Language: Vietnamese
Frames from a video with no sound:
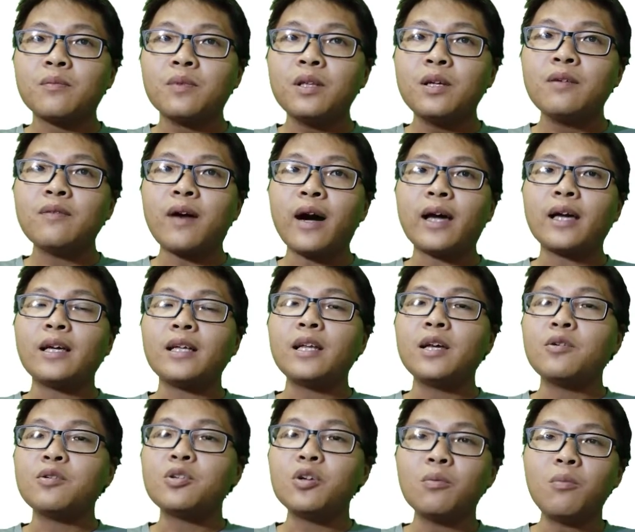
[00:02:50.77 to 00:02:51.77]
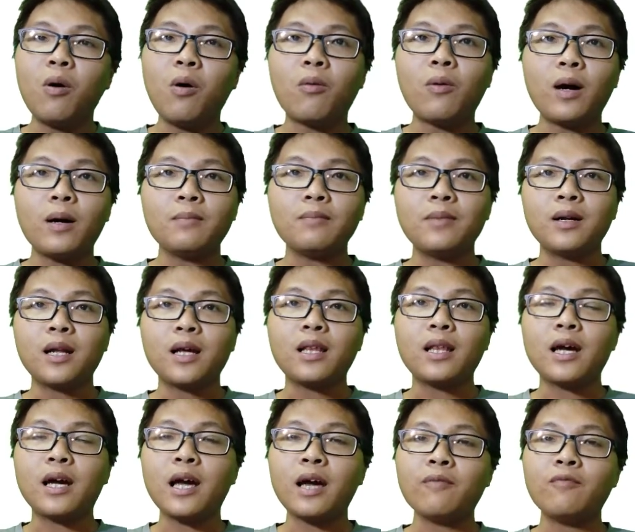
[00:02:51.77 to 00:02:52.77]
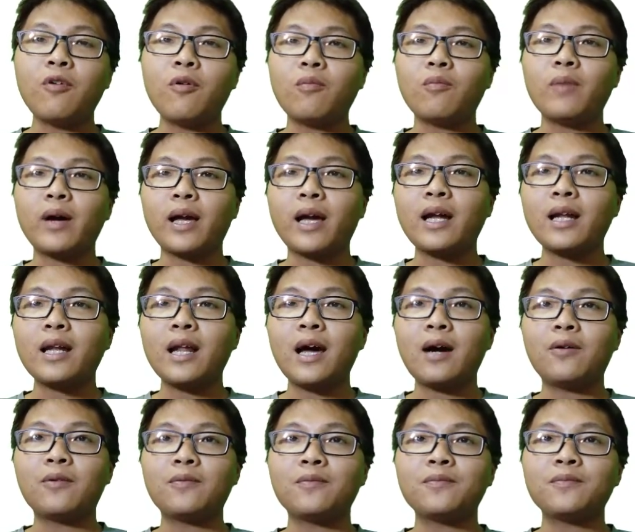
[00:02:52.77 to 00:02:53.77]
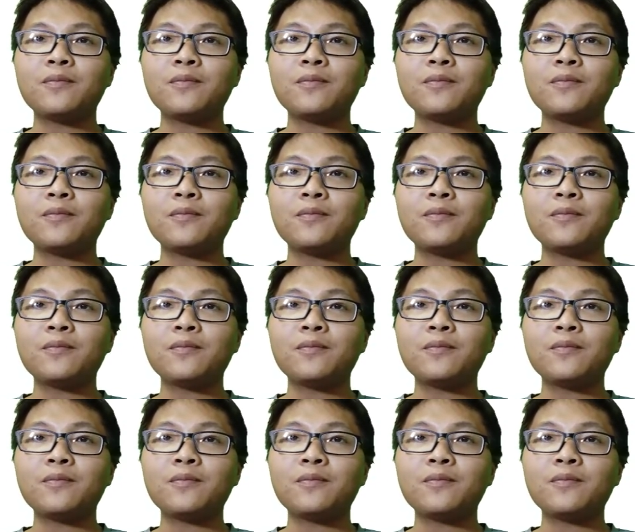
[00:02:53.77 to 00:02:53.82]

như vậy điều số 1 á mình có thể khắc phục bằng cách nào